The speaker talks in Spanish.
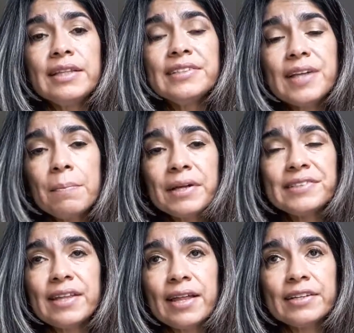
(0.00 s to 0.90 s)

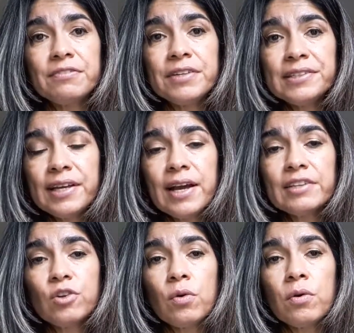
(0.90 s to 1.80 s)
discapacidades
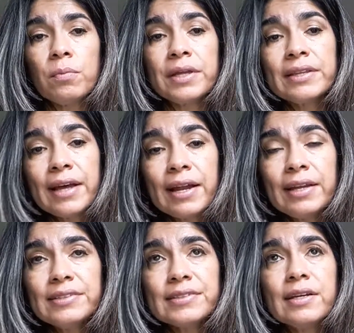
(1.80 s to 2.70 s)
físicas o
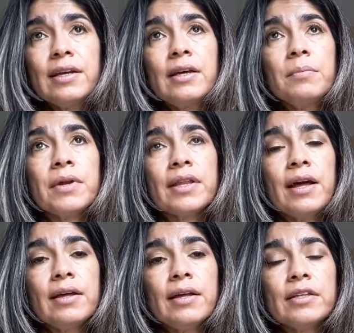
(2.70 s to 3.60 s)
mentales,
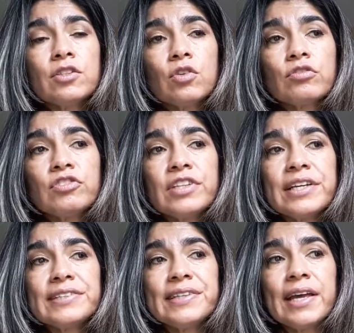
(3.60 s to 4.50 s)
¿verdad?
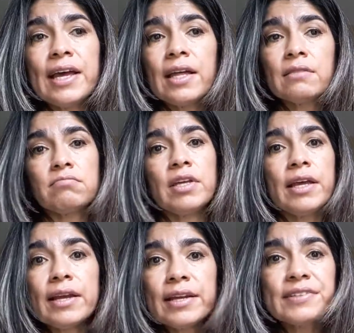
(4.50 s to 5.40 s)
Entonces ella
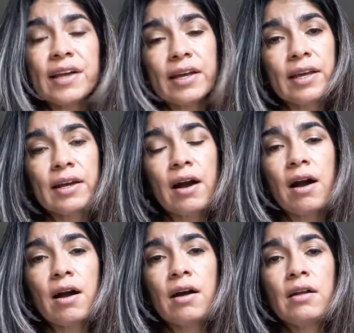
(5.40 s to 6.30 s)
quiere que saquen
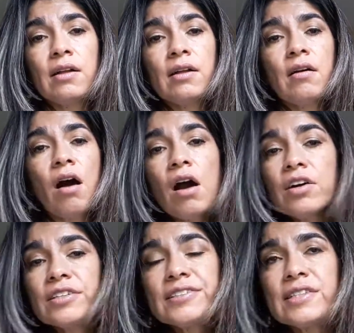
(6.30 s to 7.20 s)
a
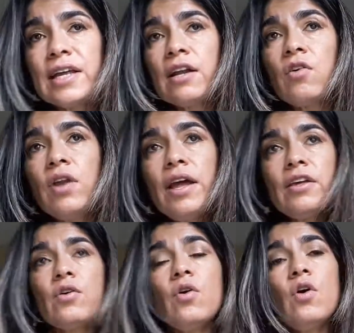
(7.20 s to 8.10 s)
August del
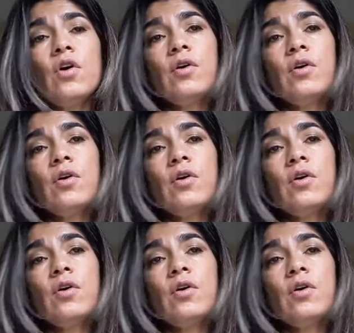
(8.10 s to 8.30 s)
colegio